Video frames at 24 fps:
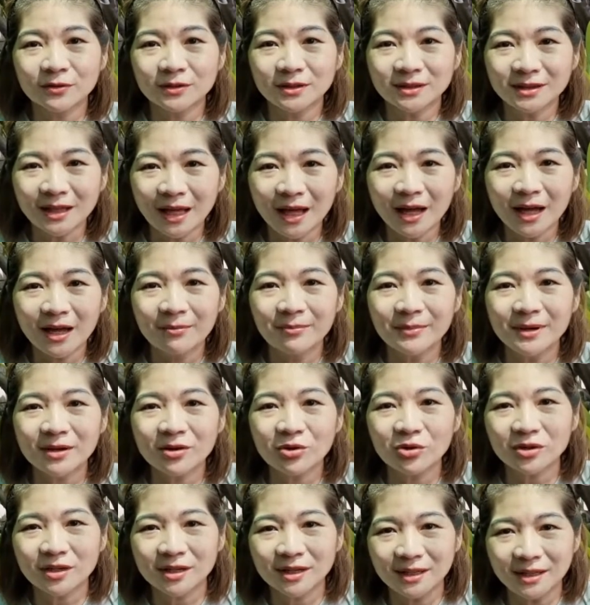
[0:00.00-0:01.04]
กดติดตาม และ
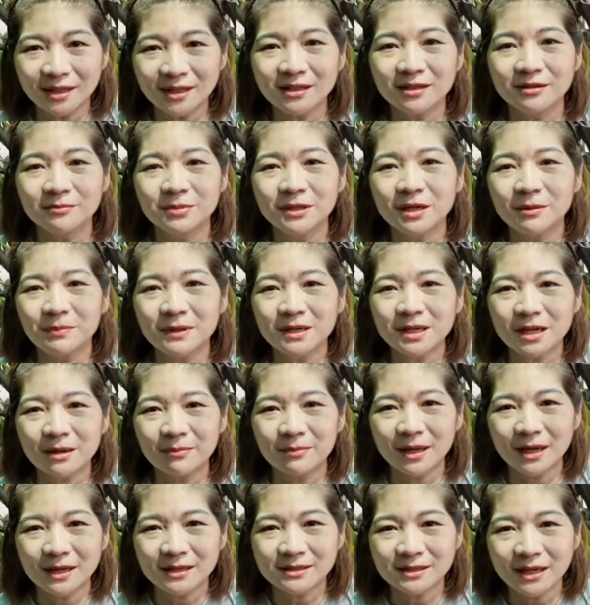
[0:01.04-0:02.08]
กดกระดิ่งเพื่อเป็น
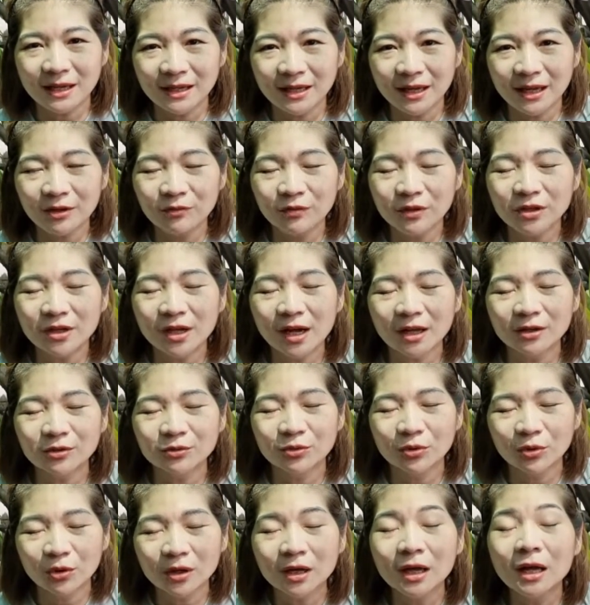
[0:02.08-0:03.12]
กำลังใจให้วี่นะคะทุก
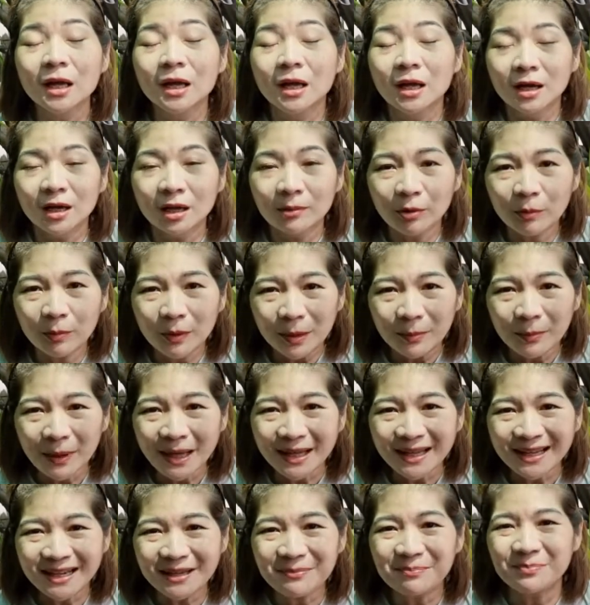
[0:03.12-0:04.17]
คน แล้วพบกันใหม่
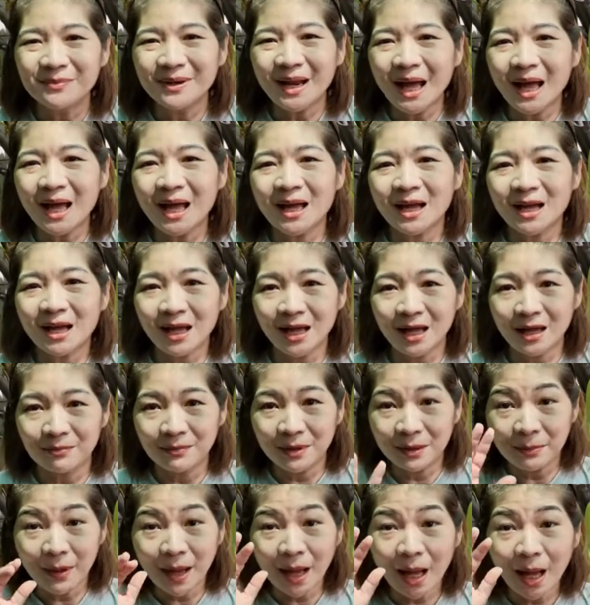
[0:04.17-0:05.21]
คลิปหน้าค่ะ
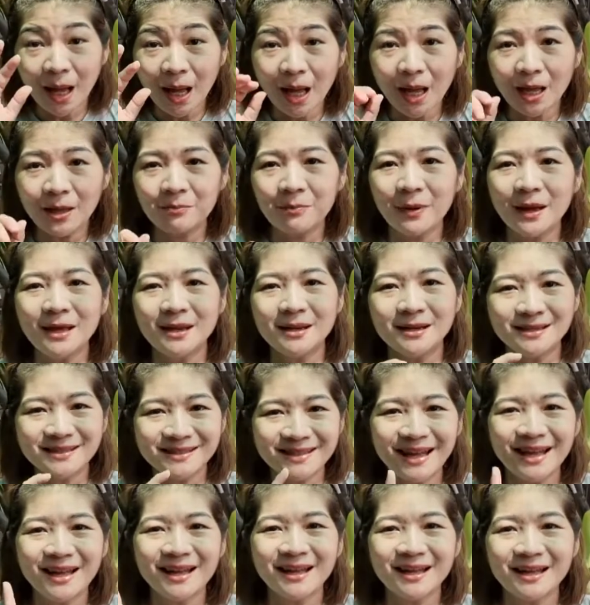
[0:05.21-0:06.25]
บ๊ายบาย ไปเลย
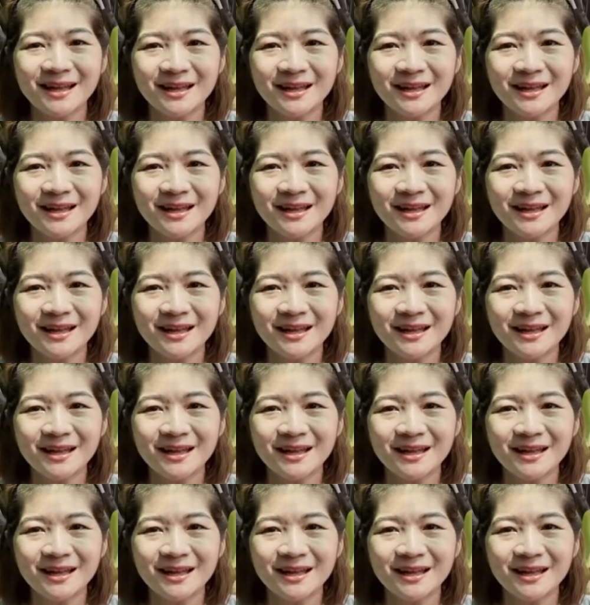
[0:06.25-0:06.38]
จ้า